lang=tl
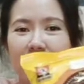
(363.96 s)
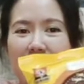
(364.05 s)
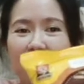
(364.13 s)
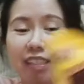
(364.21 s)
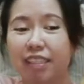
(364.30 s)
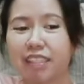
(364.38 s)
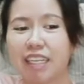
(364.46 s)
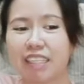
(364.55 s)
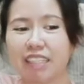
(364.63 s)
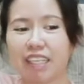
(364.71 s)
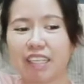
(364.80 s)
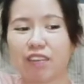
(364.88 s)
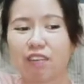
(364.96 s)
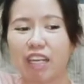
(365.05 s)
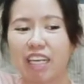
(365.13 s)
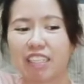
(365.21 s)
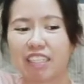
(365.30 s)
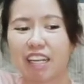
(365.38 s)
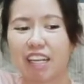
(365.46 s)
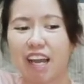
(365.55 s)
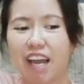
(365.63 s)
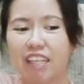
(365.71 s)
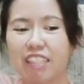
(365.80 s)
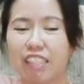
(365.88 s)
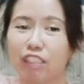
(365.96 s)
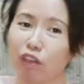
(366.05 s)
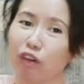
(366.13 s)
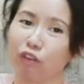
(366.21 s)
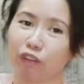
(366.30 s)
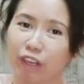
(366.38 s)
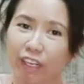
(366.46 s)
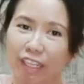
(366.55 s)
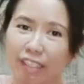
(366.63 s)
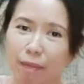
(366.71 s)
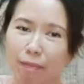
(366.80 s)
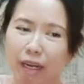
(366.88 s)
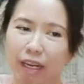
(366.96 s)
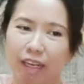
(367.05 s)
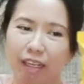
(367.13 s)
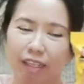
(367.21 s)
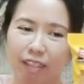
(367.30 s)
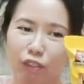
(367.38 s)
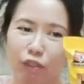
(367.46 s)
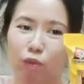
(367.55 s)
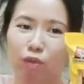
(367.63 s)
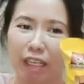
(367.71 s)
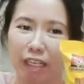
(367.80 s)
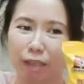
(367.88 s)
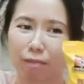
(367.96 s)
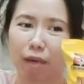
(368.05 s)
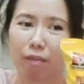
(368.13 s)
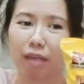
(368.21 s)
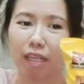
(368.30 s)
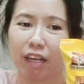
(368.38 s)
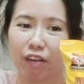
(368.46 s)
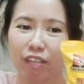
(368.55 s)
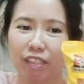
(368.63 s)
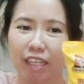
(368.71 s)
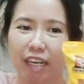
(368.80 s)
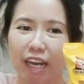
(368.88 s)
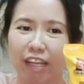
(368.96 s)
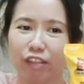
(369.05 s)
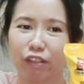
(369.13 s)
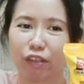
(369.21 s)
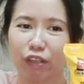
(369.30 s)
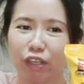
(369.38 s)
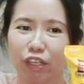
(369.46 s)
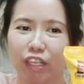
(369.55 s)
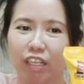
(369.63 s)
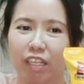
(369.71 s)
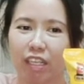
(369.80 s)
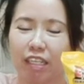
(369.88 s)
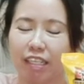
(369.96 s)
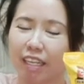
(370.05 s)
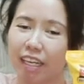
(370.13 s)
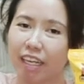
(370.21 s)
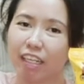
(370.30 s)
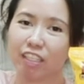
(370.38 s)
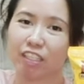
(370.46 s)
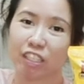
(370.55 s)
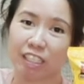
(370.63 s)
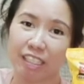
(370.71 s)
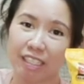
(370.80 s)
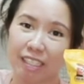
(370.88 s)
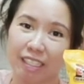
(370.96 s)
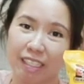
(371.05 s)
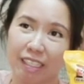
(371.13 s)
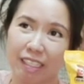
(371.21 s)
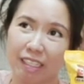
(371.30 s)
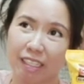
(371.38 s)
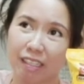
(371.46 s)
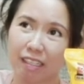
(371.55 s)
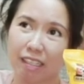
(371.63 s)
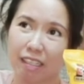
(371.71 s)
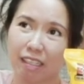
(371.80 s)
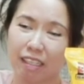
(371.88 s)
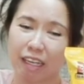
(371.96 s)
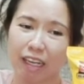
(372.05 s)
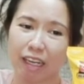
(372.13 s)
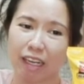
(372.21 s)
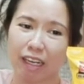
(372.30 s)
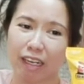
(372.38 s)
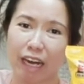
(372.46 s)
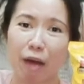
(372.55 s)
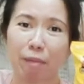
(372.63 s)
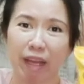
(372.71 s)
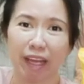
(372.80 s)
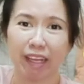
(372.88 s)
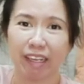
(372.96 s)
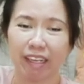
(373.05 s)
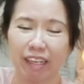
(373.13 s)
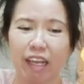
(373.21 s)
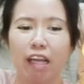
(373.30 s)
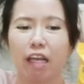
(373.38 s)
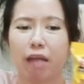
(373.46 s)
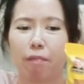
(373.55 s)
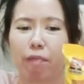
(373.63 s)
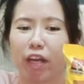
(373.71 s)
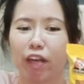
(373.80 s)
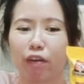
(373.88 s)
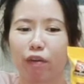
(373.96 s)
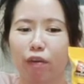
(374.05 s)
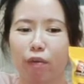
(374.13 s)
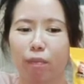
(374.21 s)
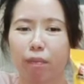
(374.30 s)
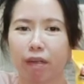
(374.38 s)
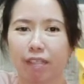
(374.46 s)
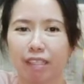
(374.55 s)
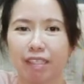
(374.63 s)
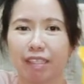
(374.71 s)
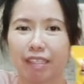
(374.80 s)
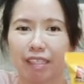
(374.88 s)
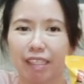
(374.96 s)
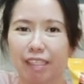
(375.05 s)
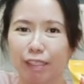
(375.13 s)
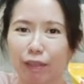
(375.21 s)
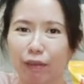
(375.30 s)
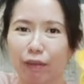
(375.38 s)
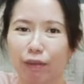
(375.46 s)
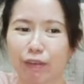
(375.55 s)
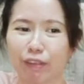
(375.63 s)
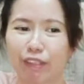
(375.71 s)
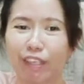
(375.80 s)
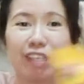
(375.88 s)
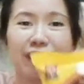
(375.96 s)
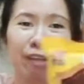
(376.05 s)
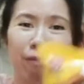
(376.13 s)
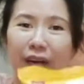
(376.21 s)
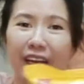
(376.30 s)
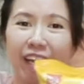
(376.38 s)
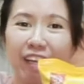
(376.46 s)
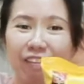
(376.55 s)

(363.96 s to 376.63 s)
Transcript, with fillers: Accidentally ko lang siya na-discover kasi parang noong una nagpabili ako sa Rider ng cheesy na ramen. Pero pagdating dito, curry pala